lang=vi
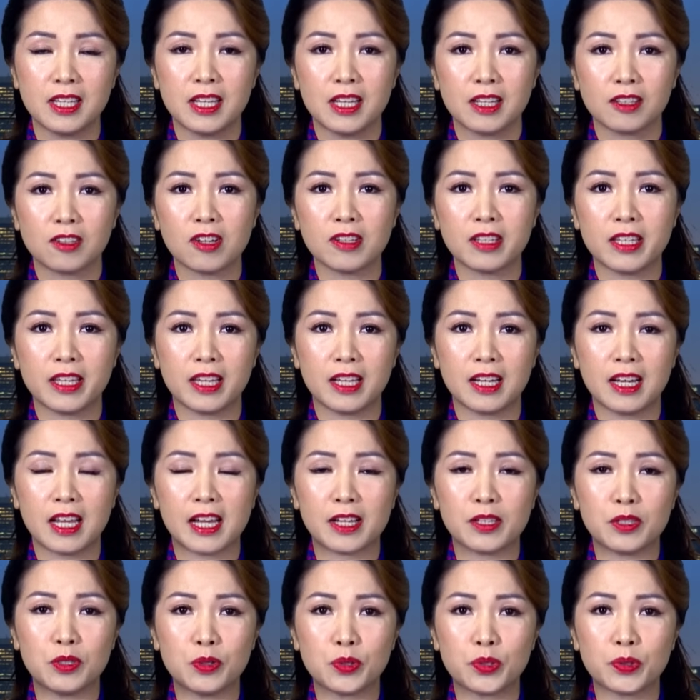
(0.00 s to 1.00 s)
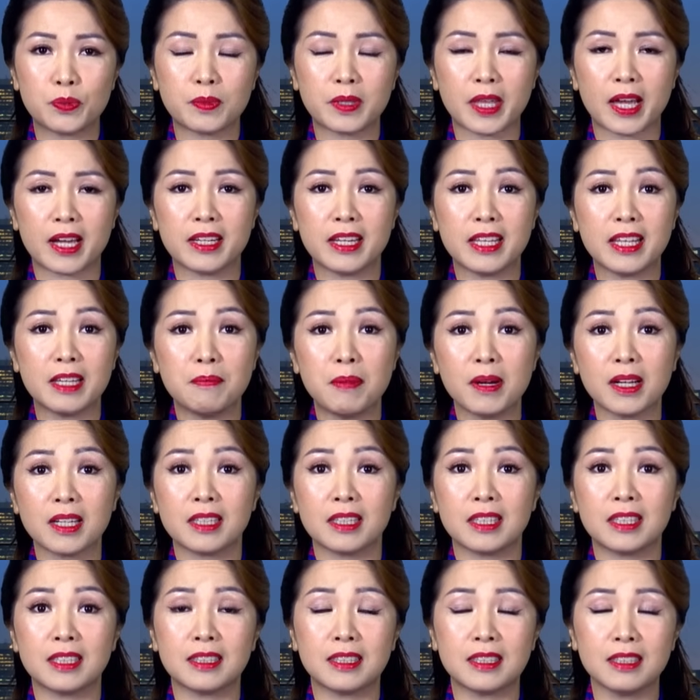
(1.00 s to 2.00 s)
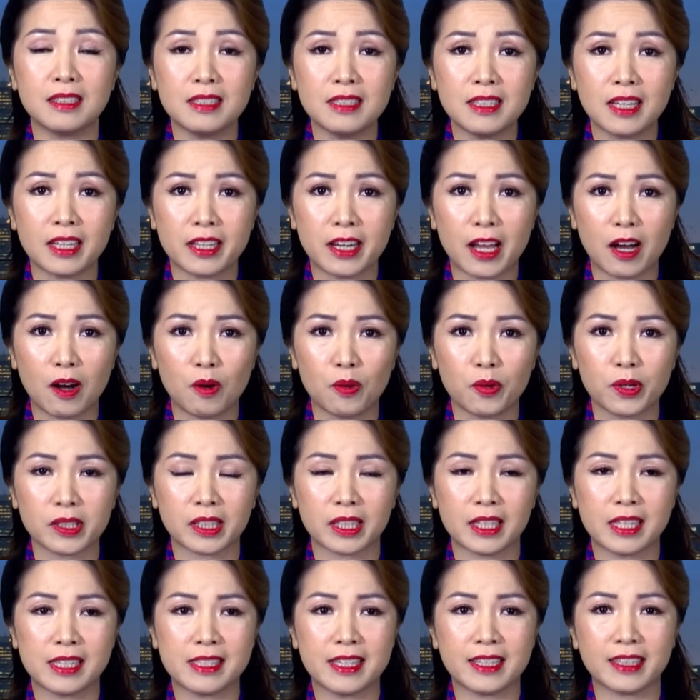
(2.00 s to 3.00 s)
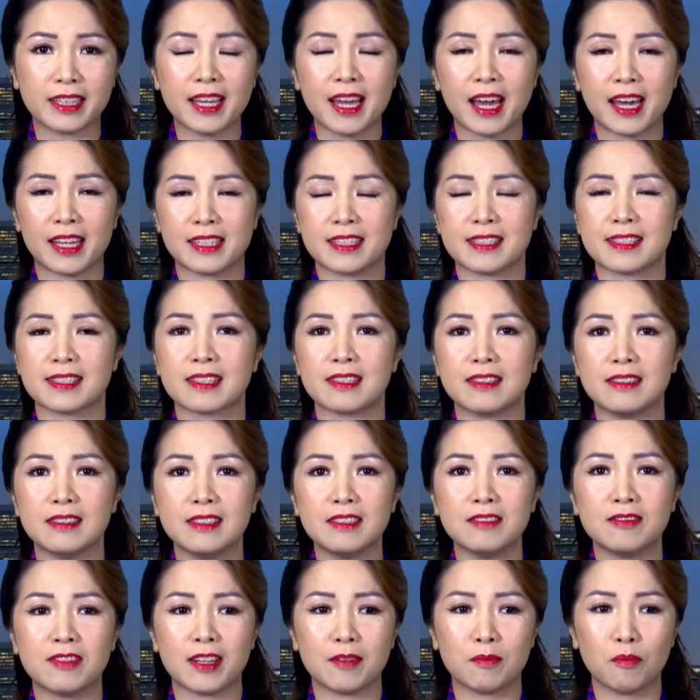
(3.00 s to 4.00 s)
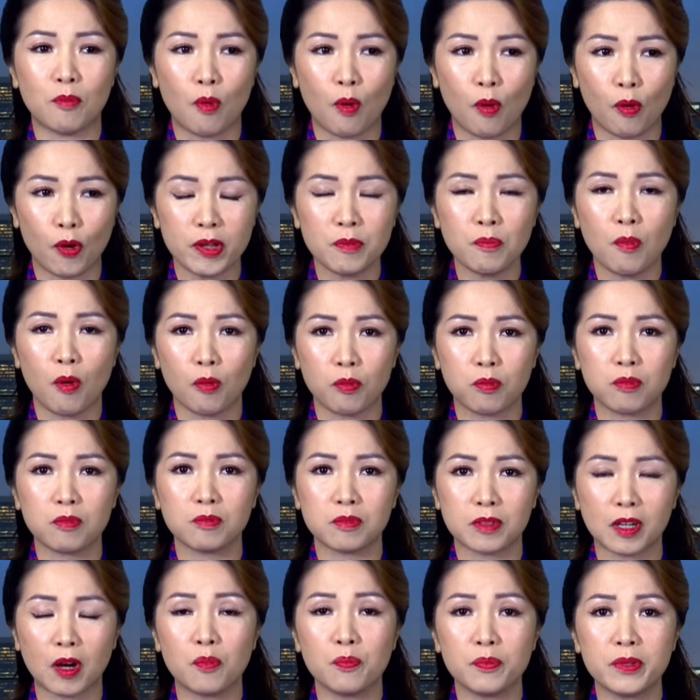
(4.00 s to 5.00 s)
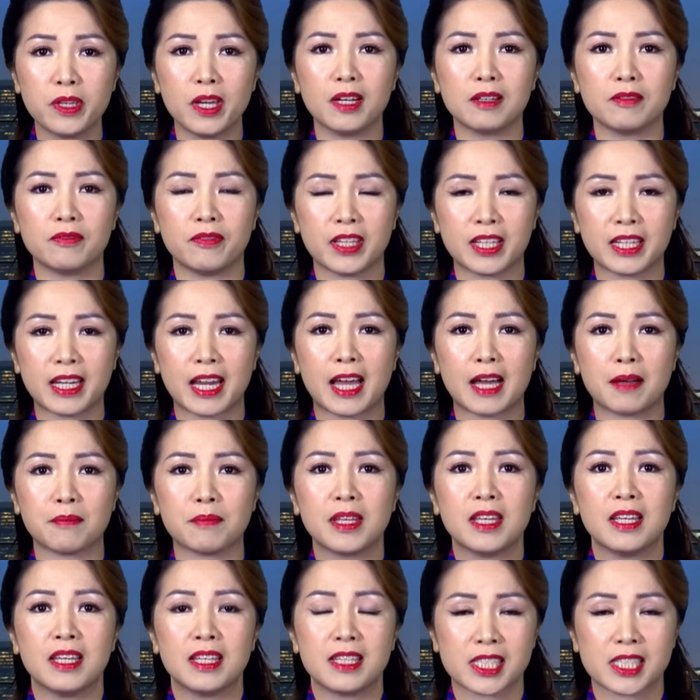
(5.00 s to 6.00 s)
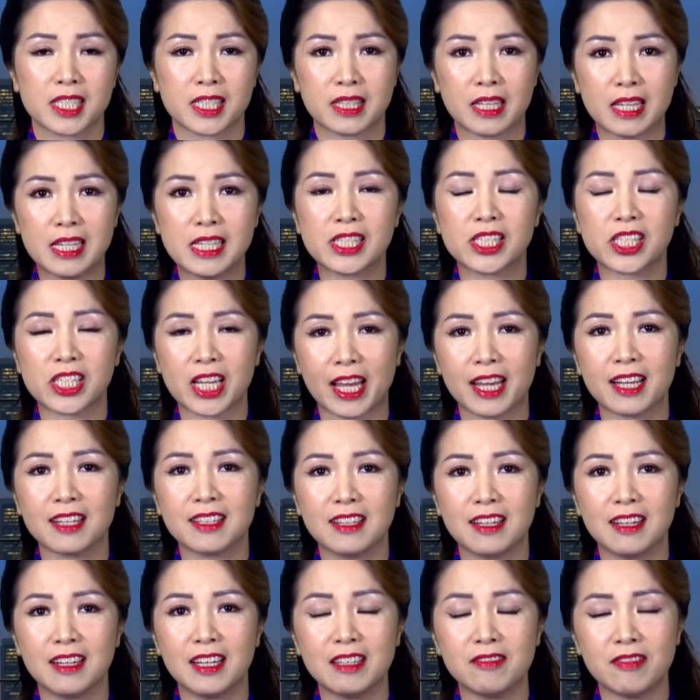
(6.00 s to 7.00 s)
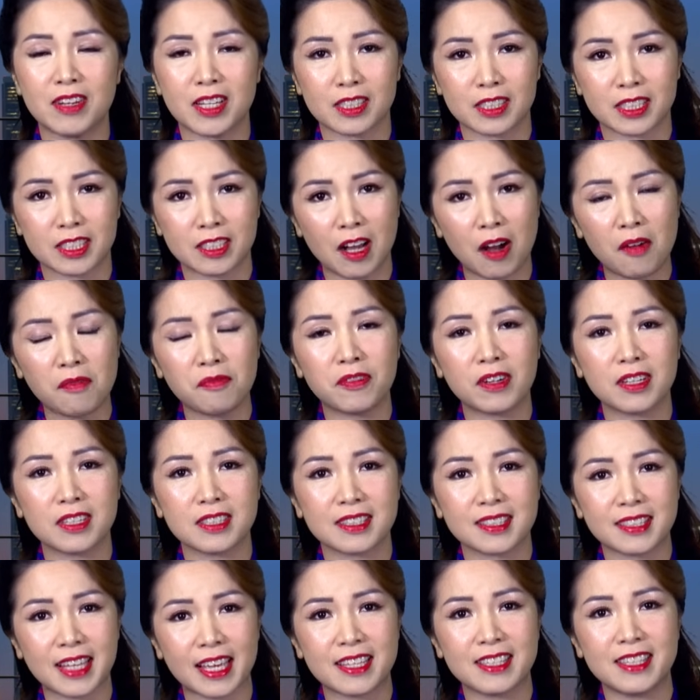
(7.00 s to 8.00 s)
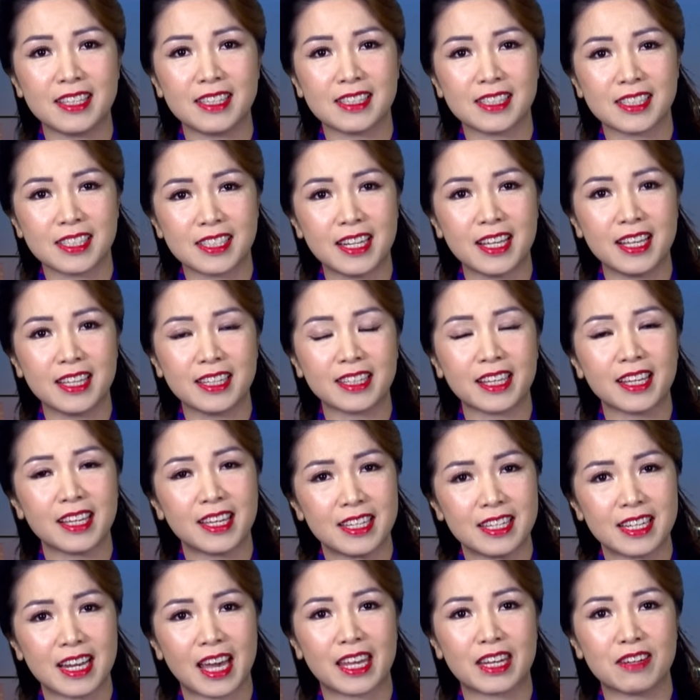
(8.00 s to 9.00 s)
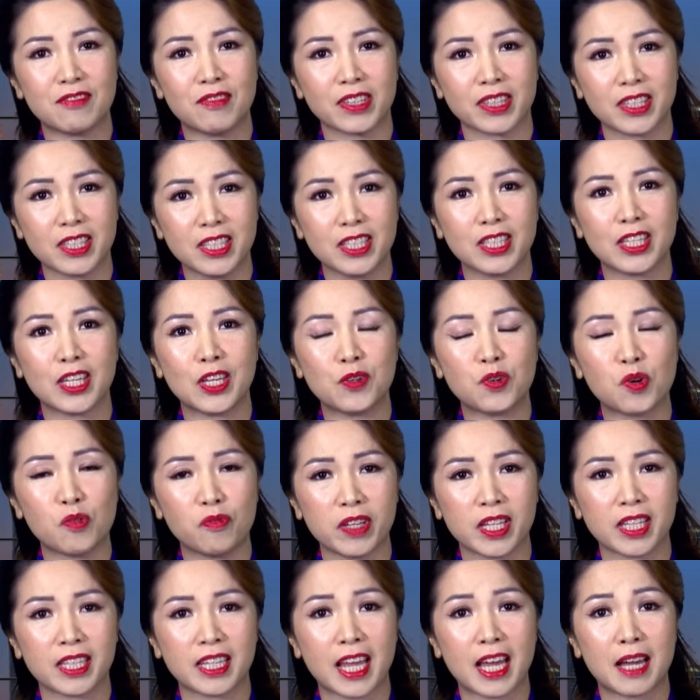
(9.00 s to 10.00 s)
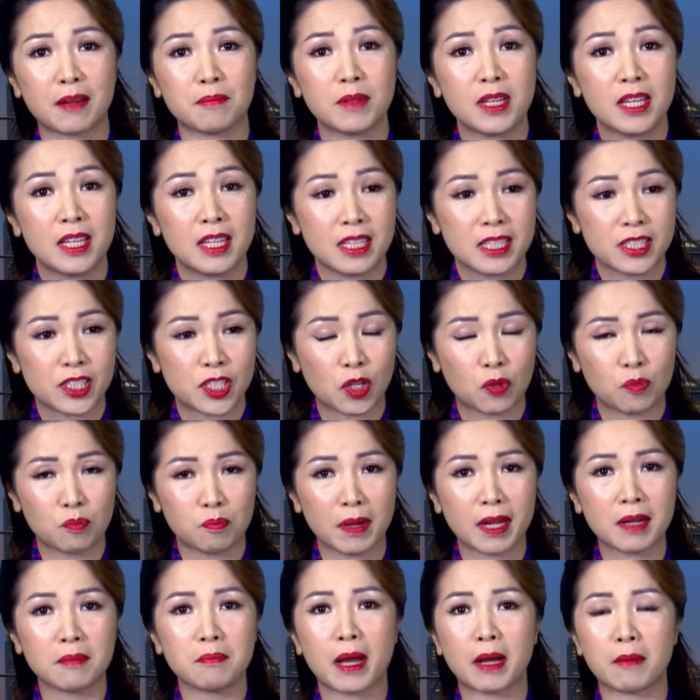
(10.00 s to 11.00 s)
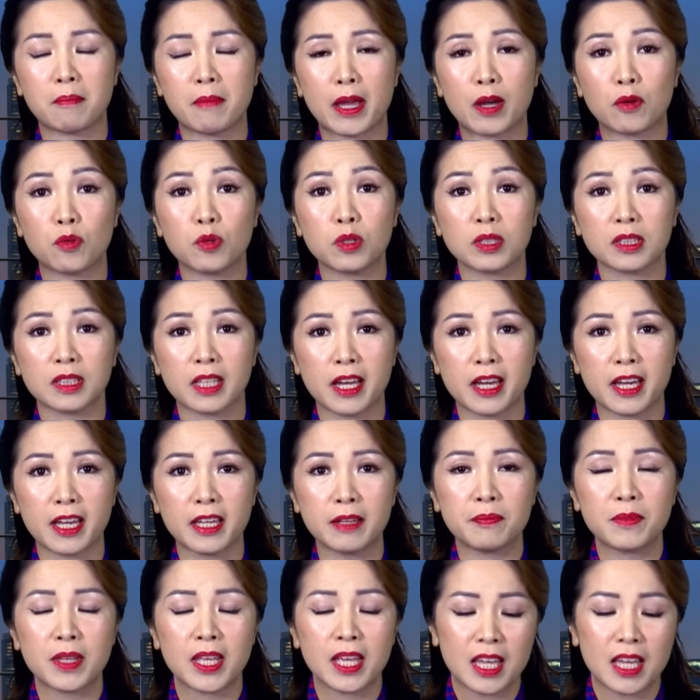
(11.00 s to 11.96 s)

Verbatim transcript: có nghĩa là dù chúng ta đi bất cứ nơi đâu đó thì những cái hành xử và mỗi một công dân Việt Nam thì sẽ gửi và góp phần xây dựng lên cái hình ảnh và thương hiệu của Việt Nam trong mắt bạn bè quốc tế.